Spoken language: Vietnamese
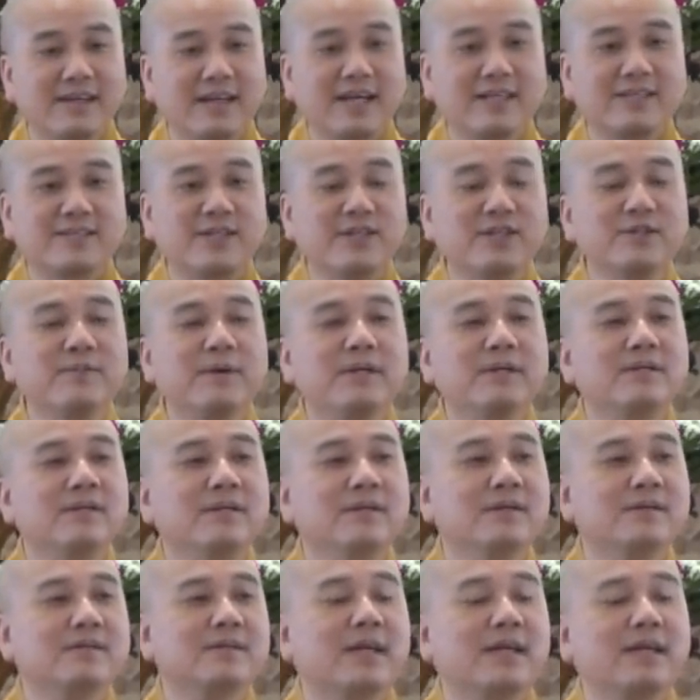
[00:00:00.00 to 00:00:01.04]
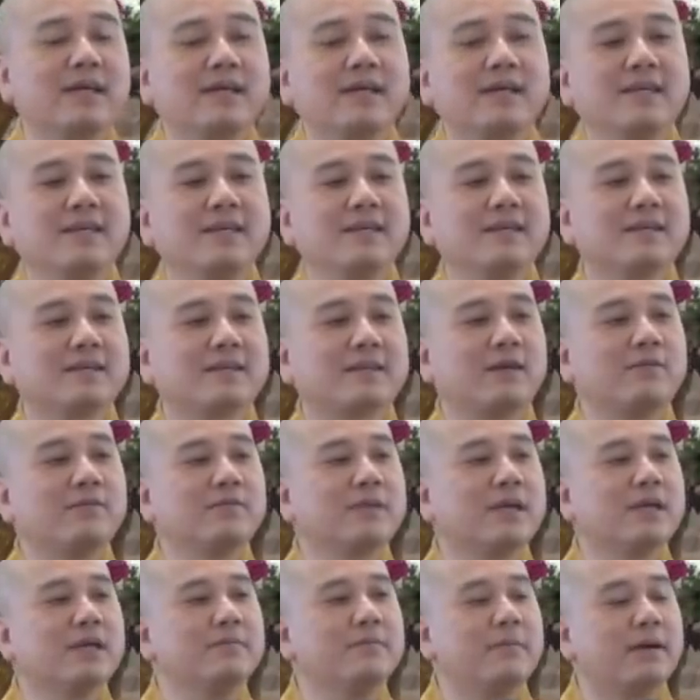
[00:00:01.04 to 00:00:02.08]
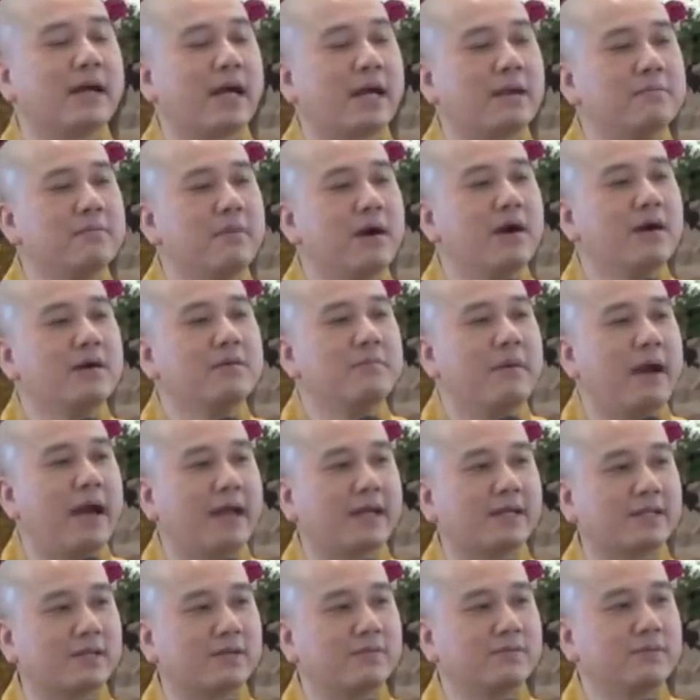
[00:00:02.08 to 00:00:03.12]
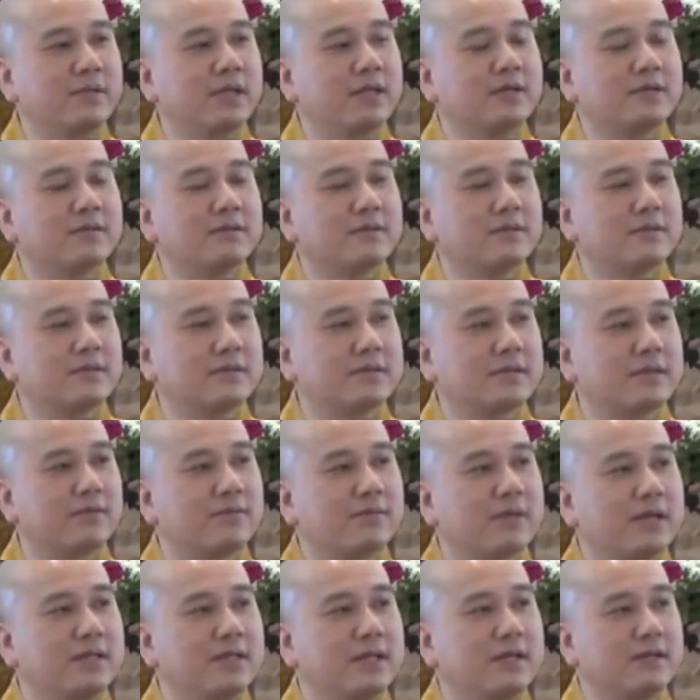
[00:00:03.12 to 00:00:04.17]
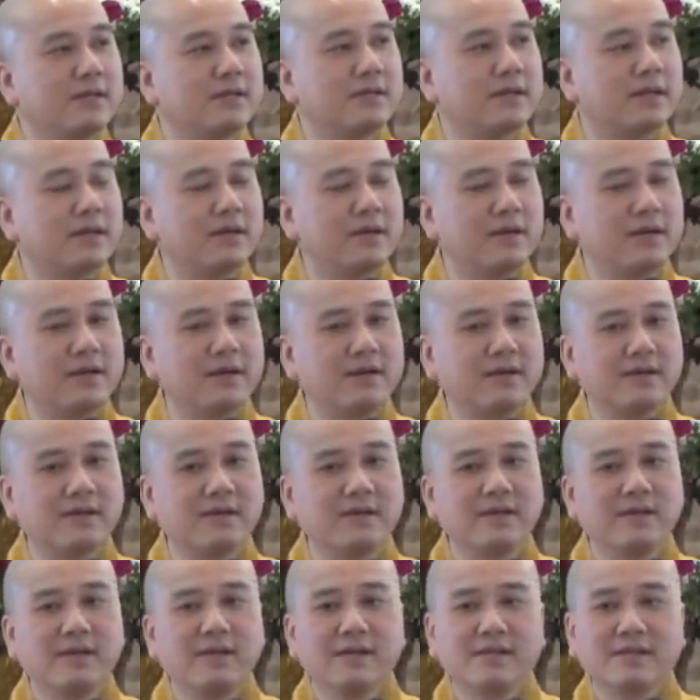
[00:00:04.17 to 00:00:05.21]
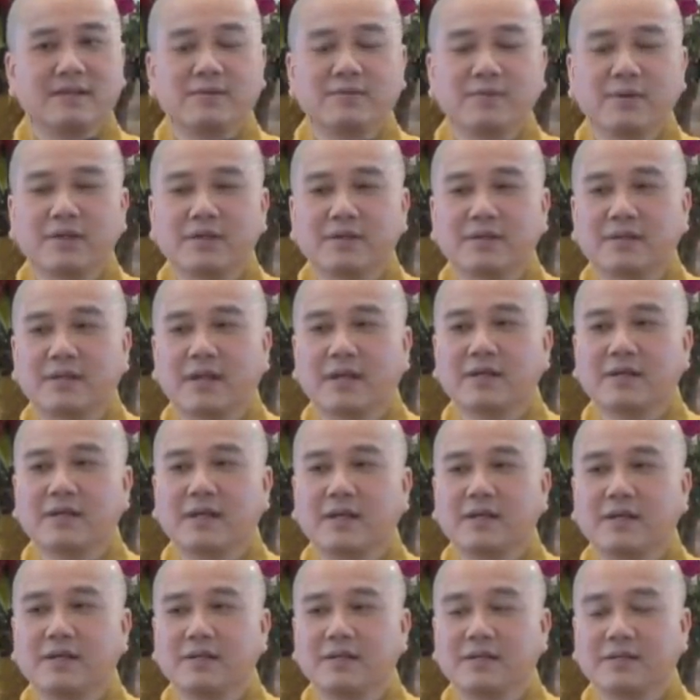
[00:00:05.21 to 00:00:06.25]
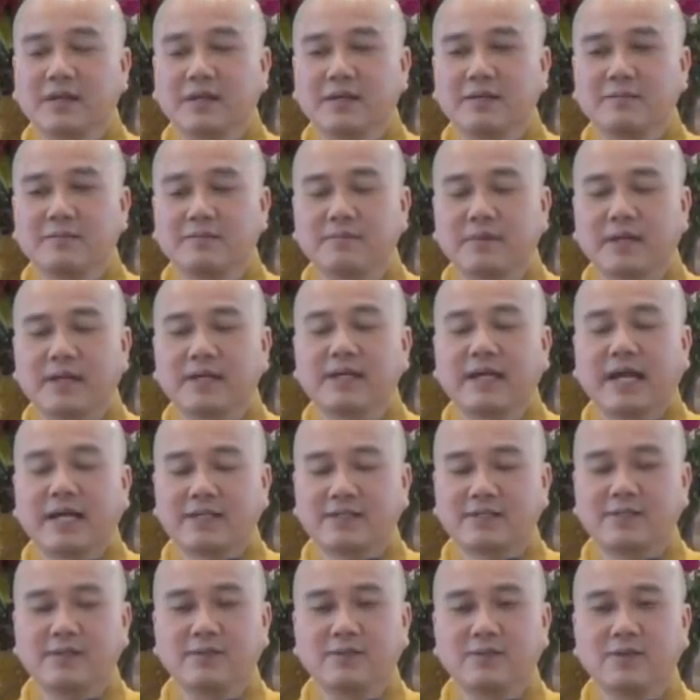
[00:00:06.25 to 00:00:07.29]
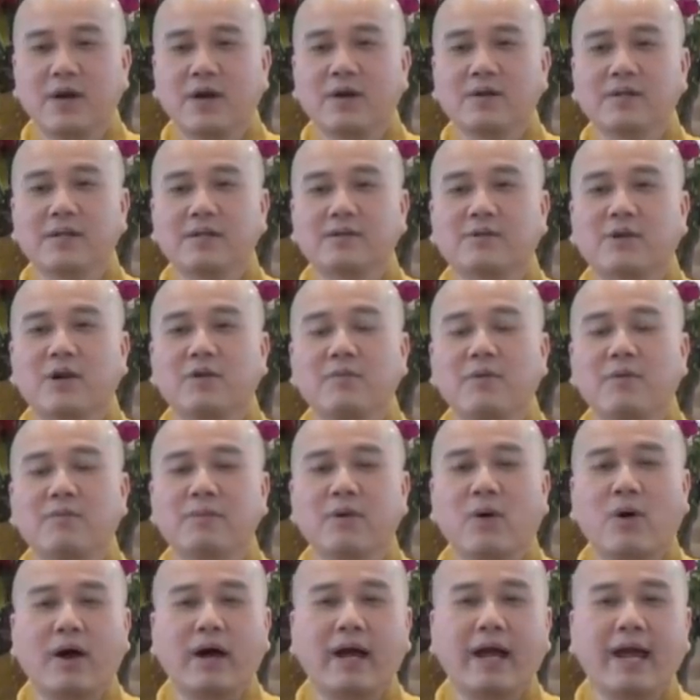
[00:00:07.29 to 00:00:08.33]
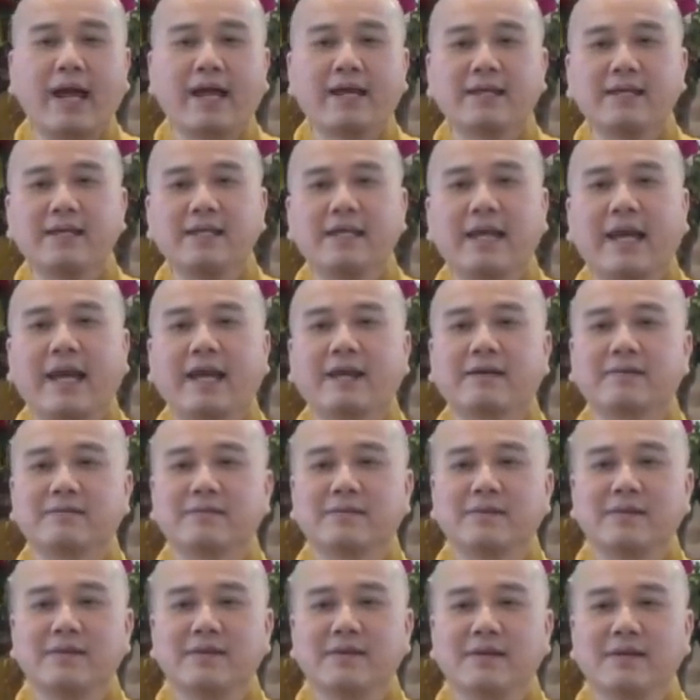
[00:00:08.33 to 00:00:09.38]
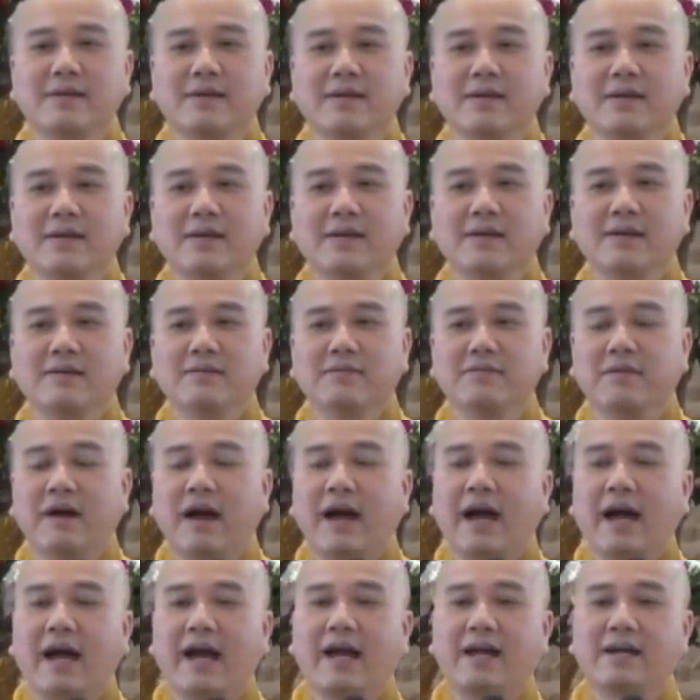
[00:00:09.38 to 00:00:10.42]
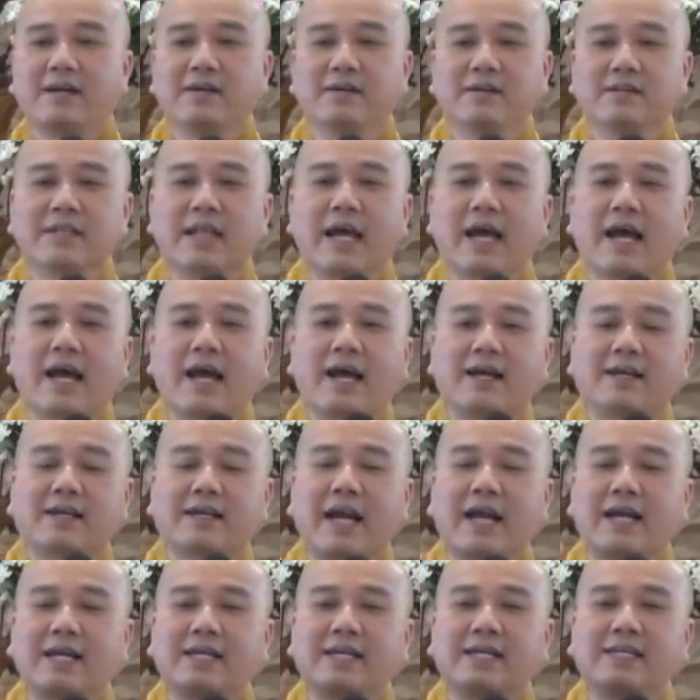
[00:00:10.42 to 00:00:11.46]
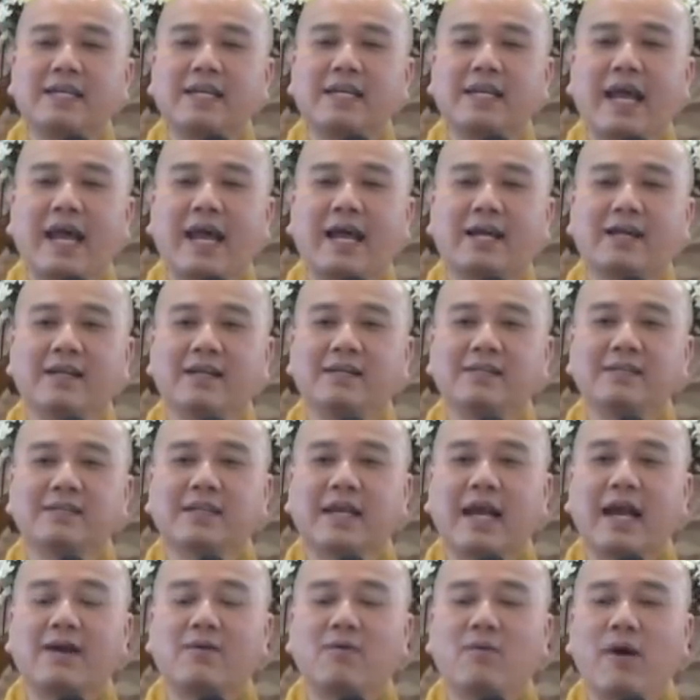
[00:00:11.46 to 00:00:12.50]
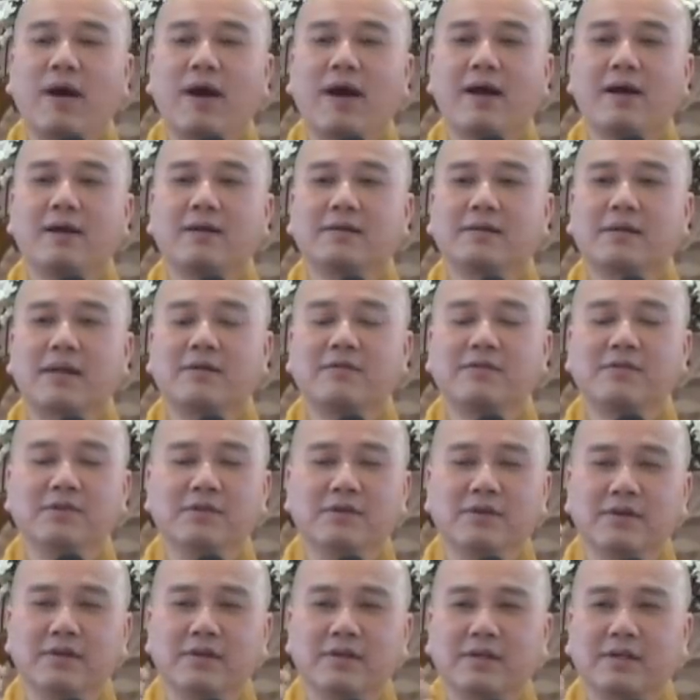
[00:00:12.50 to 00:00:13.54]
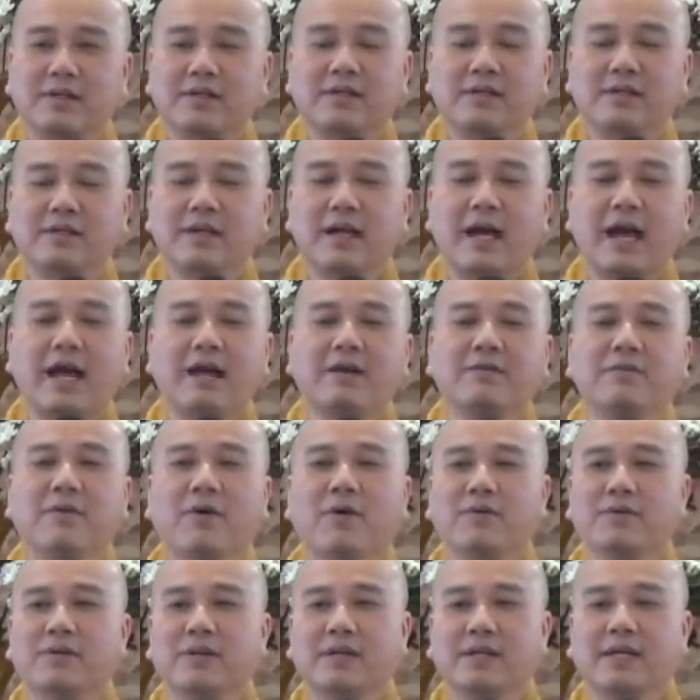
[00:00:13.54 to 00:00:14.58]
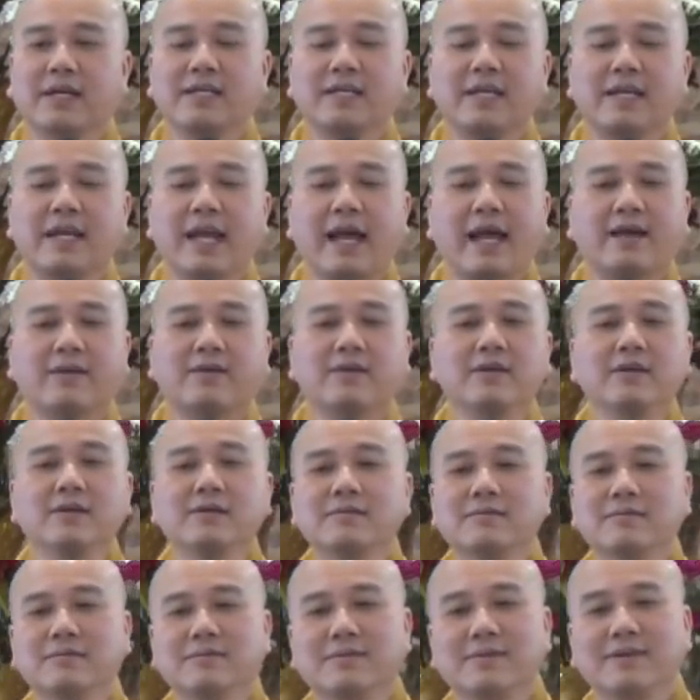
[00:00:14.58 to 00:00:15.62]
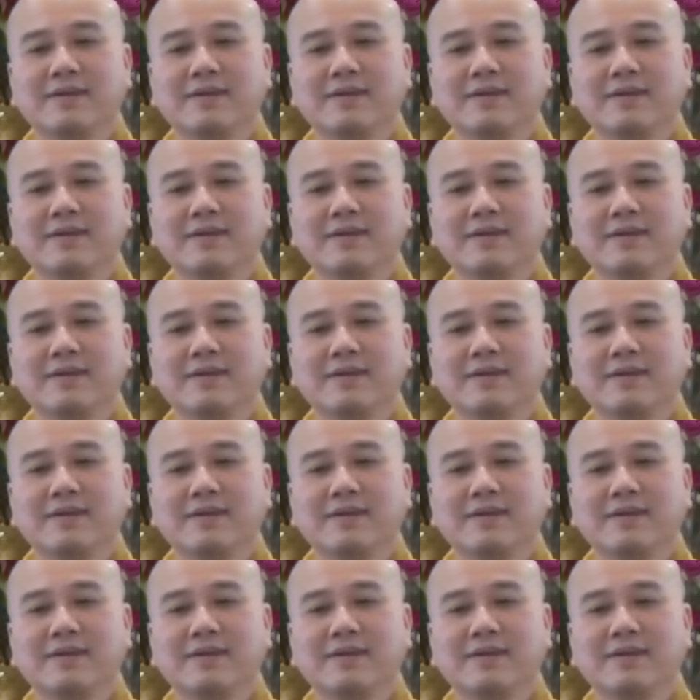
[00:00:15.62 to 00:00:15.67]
ngày xỉu bên đường thì trong khi mà ngày mơ màng trong giấc trong cái giấc ờ, trong cái cái cái cái cái ngày xỉu đó thì có một đoàn hát đi ngang và người ta căng cái dây đàn lên căng quá ta vừa khải vô thì cái dây đàn nó đứt